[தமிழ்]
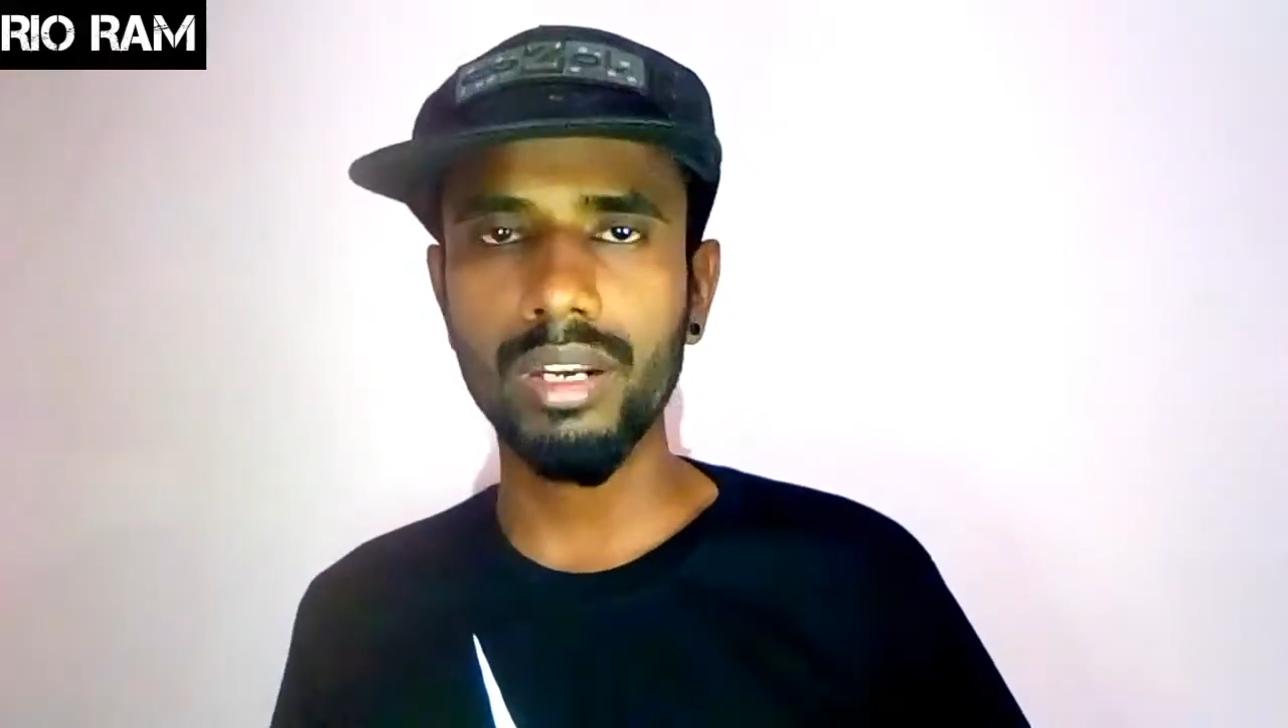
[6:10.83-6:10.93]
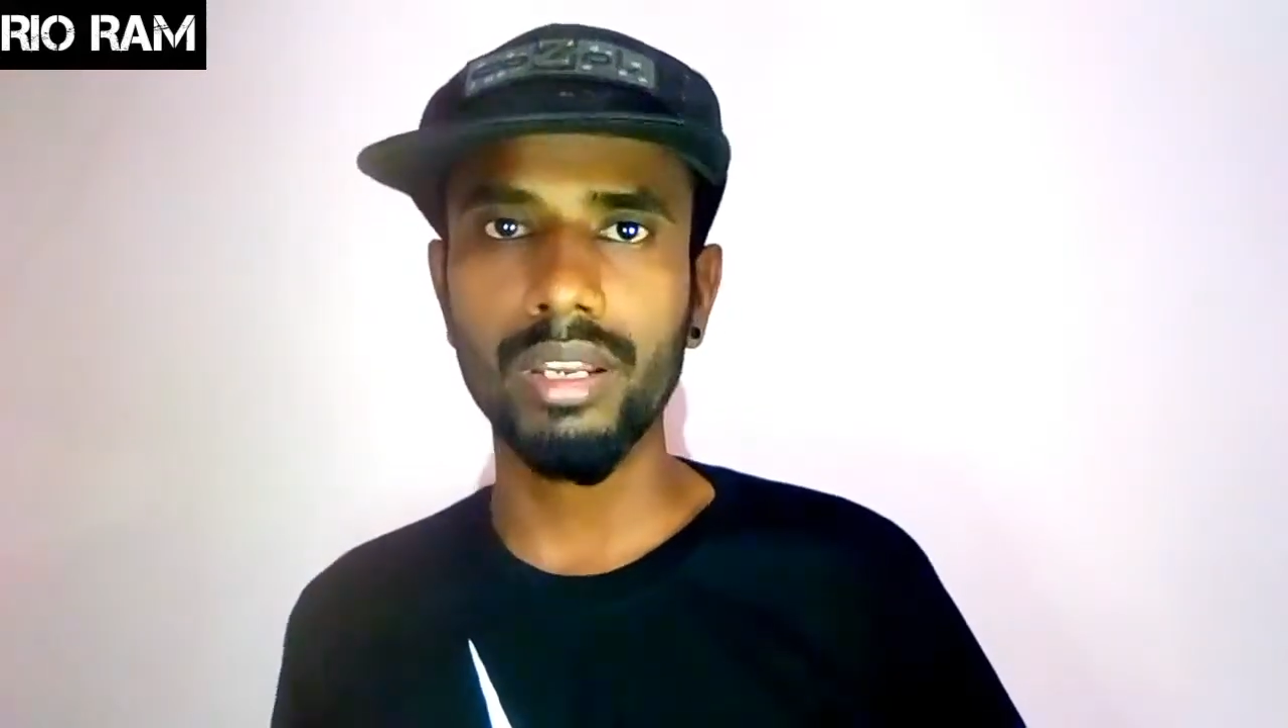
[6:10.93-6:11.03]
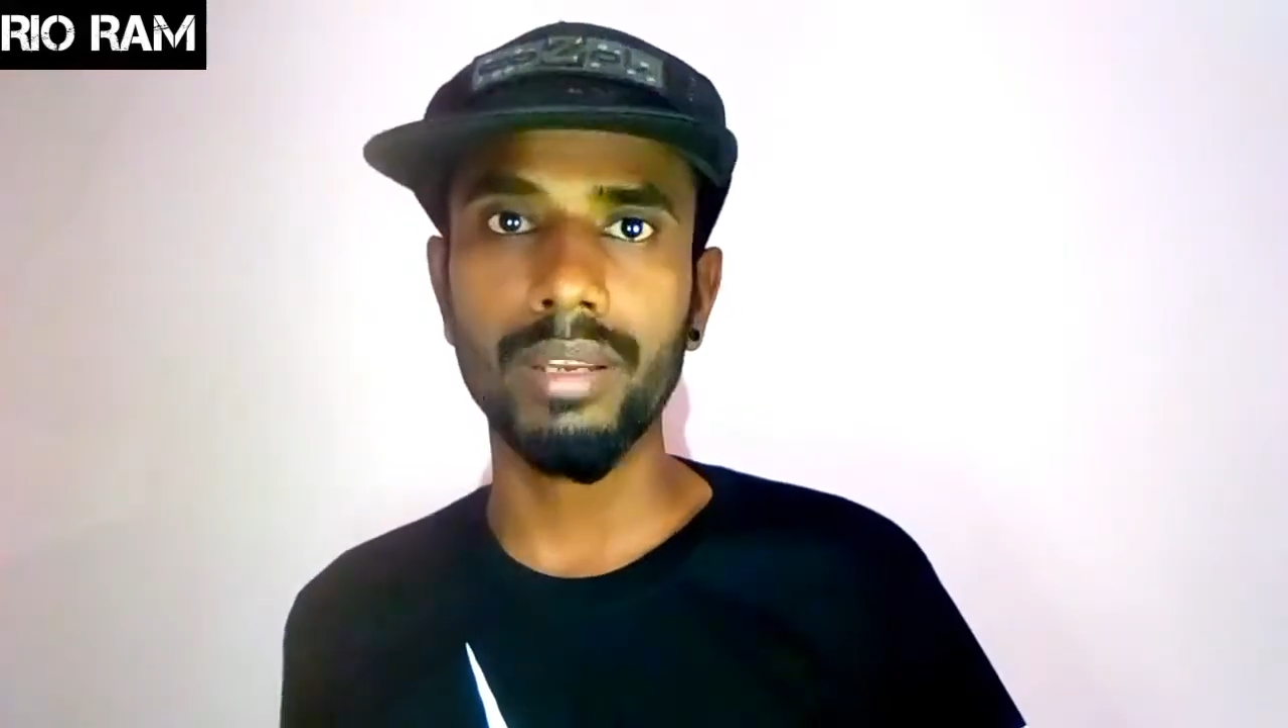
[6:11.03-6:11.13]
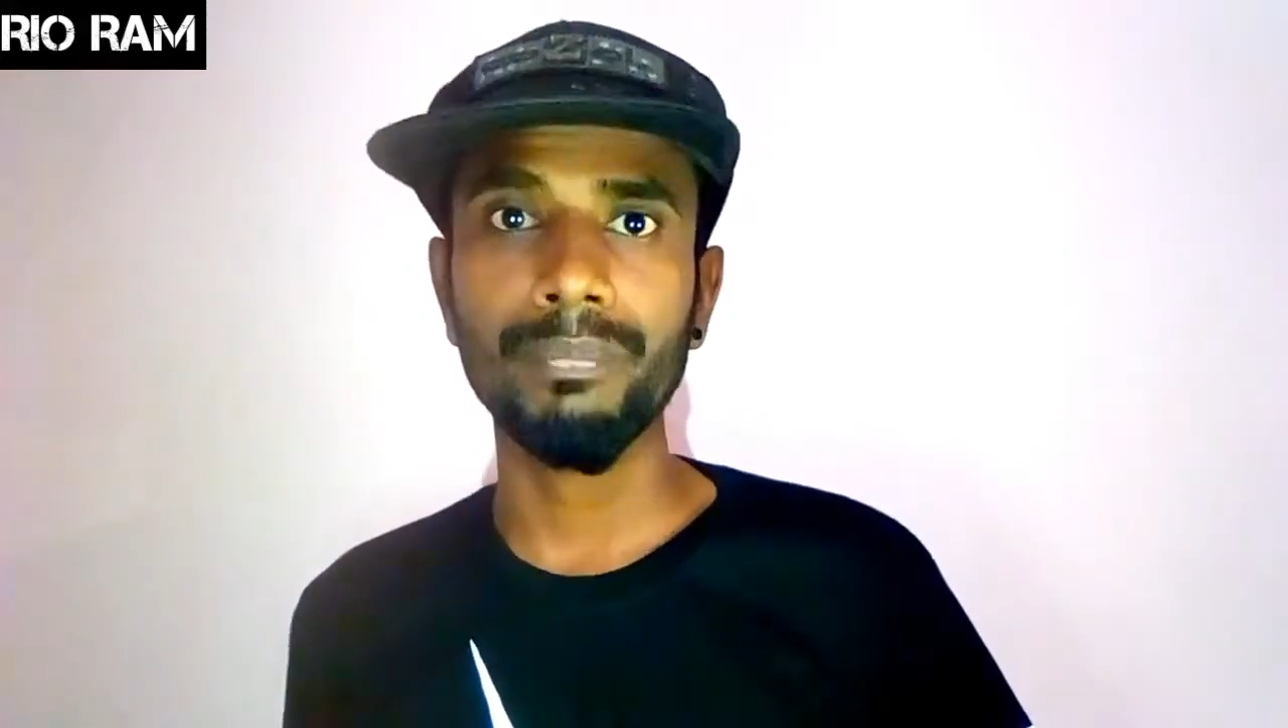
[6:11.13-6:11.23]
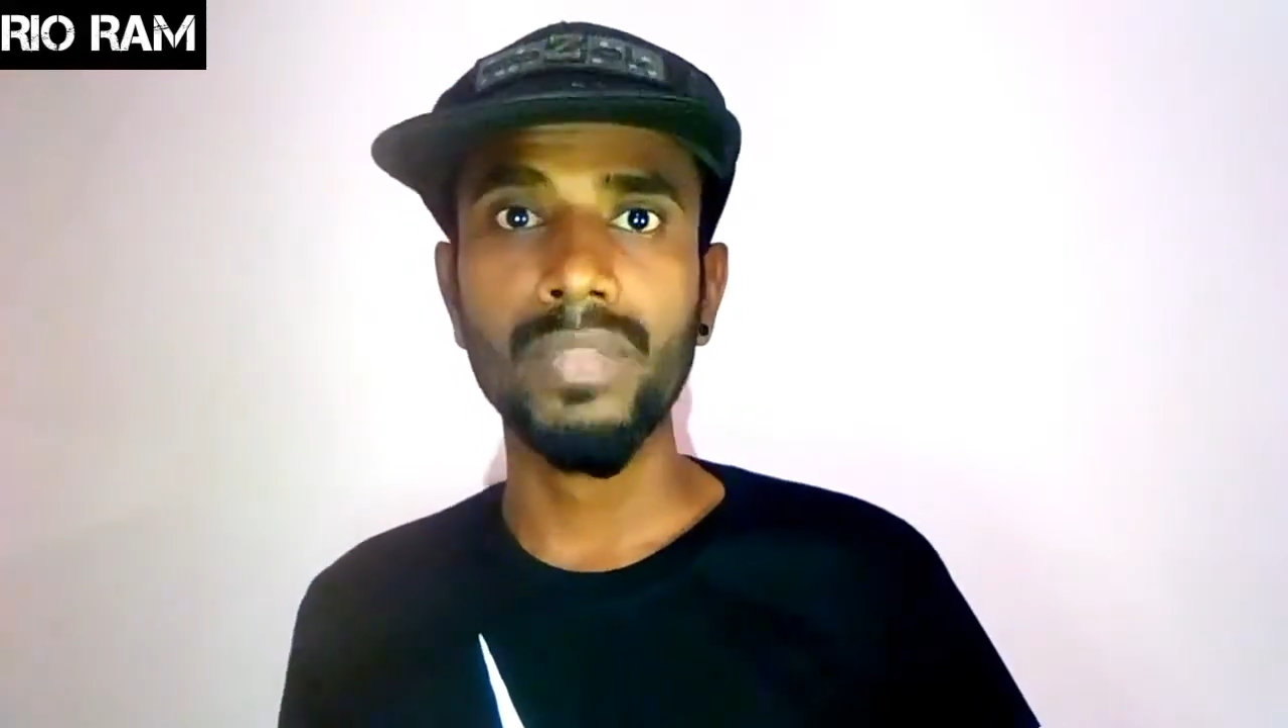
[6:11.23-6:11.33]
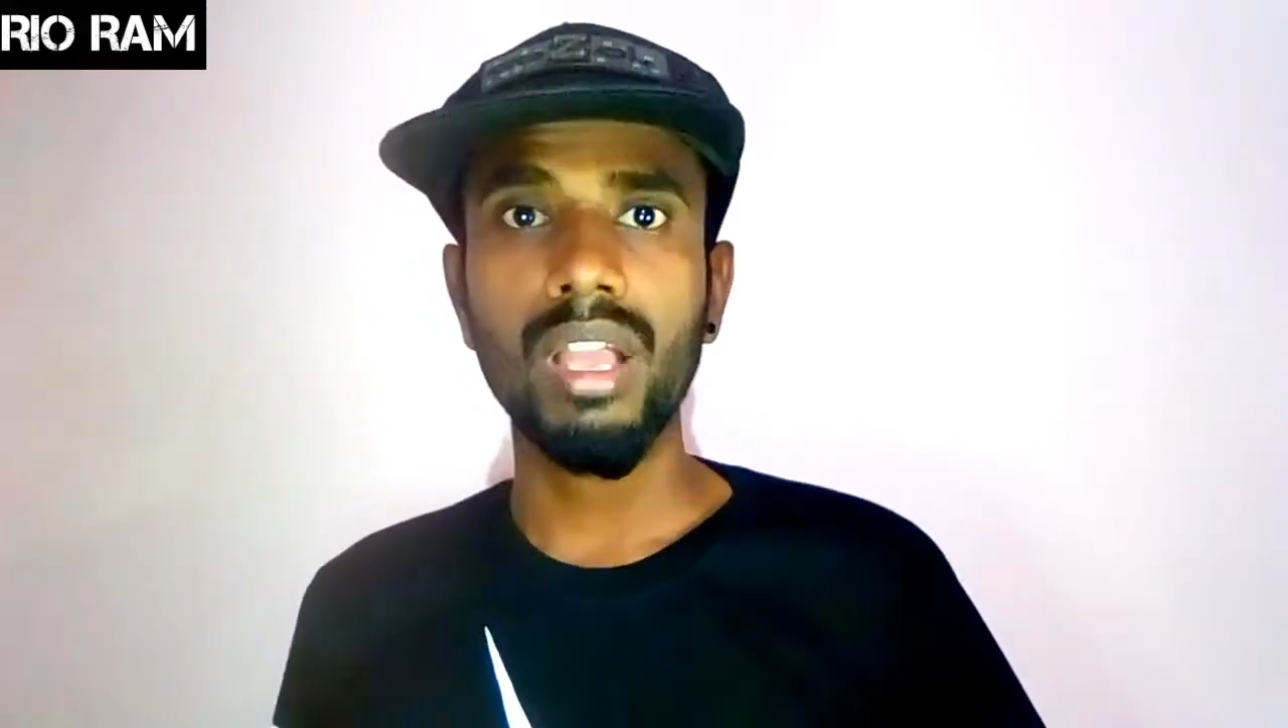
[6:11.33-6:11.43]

இருக்காங்க